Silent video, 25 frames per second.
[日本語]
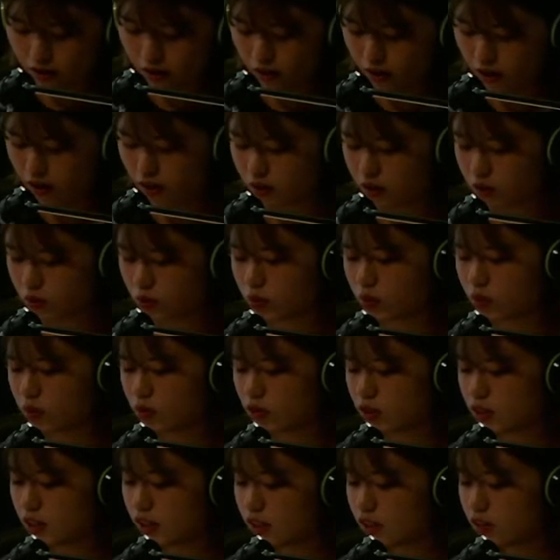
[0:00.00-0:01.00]
えっと、
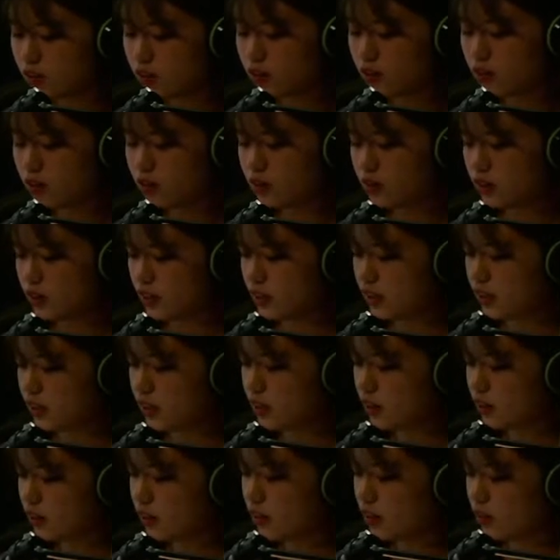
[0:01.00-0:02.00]
北九州
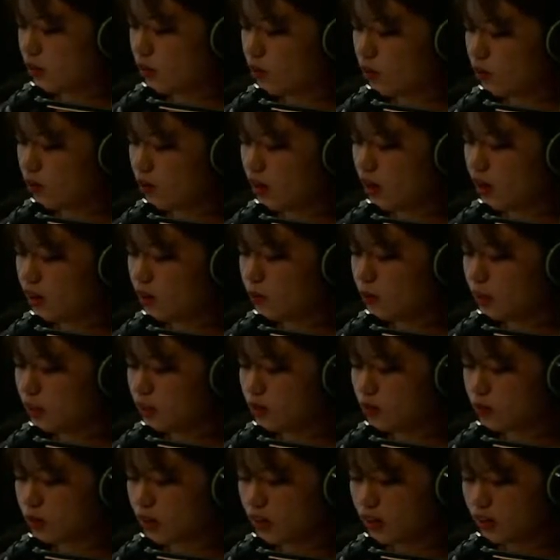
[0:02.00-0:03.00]
市小倉の
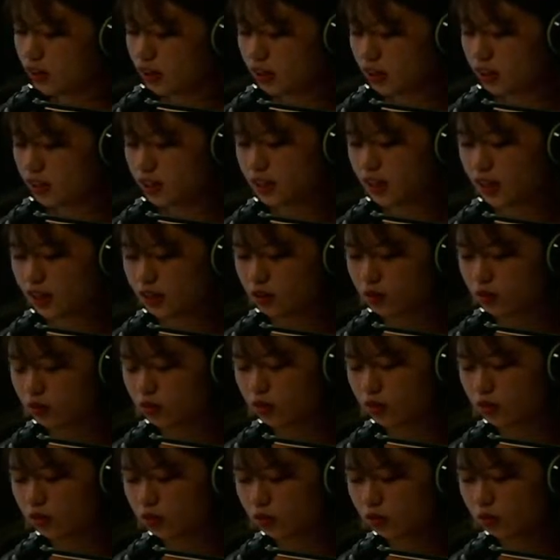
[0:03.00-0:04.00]
町を元気にしたいと
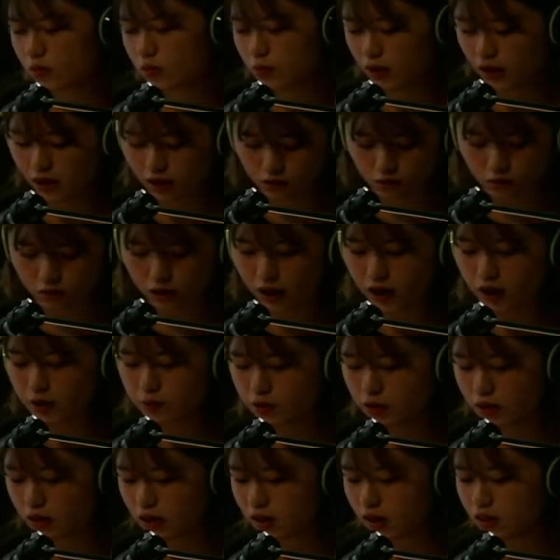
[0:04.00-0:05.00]
いう、えっと、中
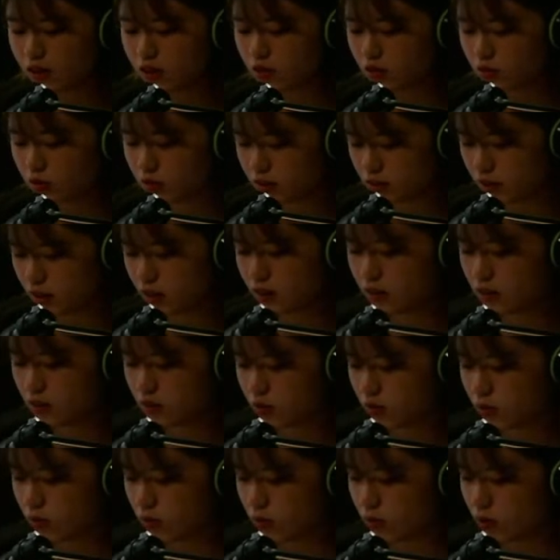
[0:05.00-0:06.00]
村勘九郎さん
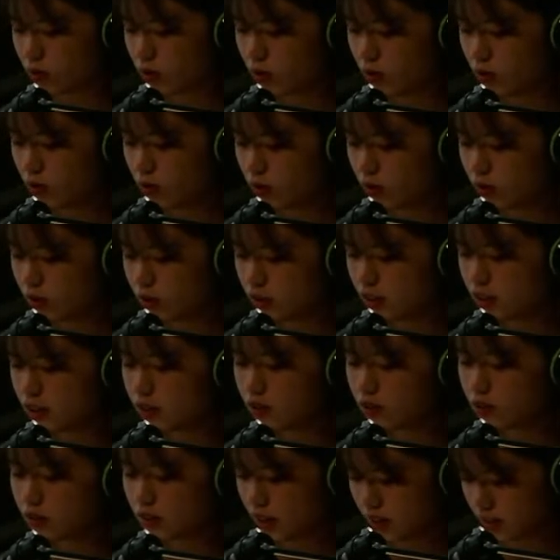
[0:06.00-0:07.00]
と七
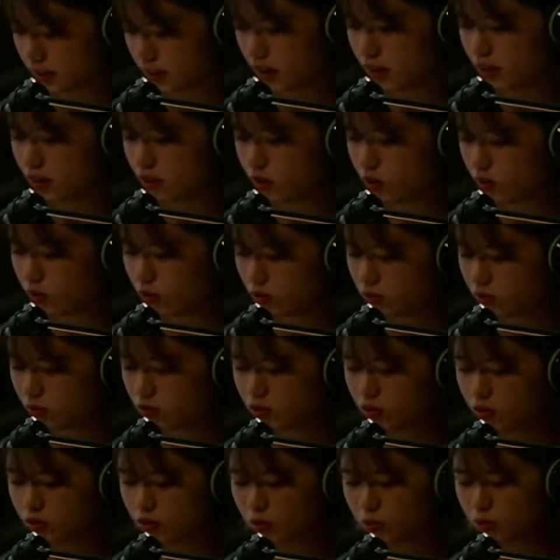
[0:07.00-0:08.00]
之助さんの
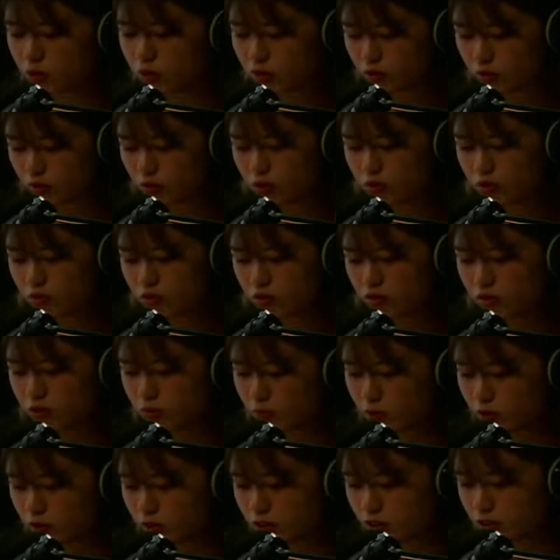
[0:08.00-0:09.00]
強い思いと、その
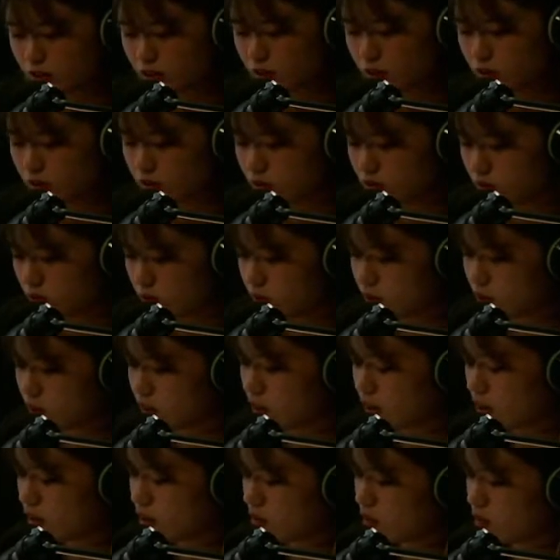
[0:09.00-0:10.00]
思いに賛同する
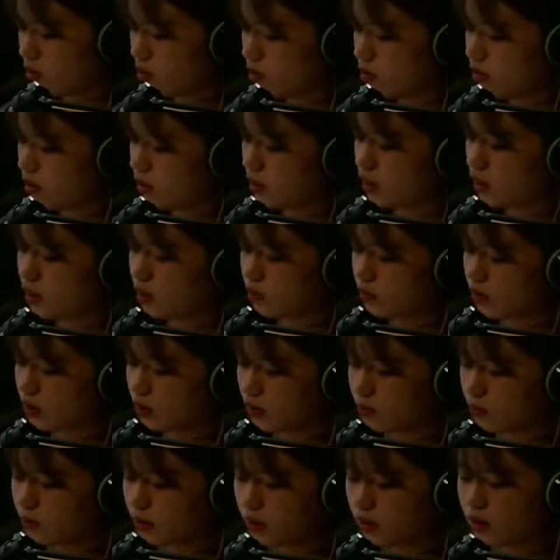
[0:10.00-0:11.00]
北九州市が
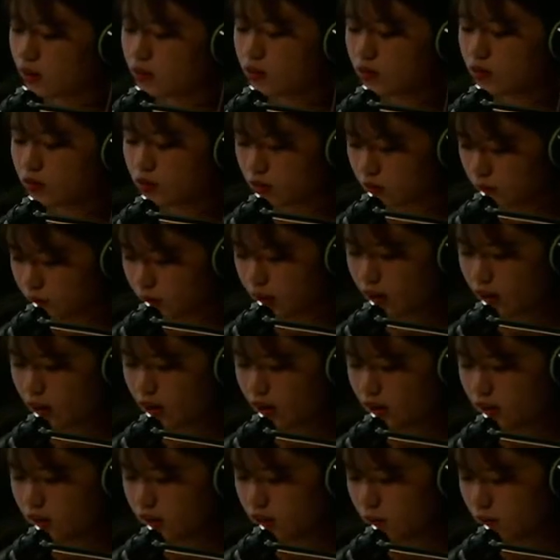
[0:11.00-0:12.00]
再びタッグを組み、
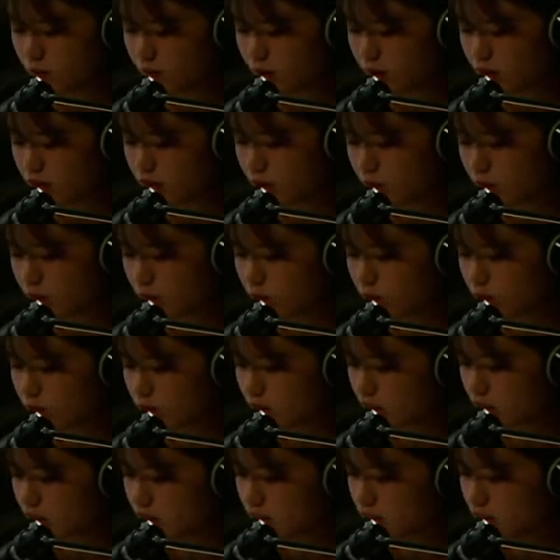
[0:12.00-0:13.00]
全面サポート
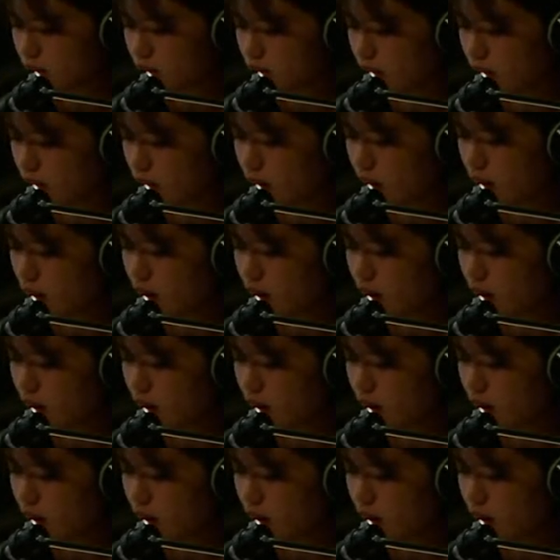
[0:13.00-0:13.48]
体制で、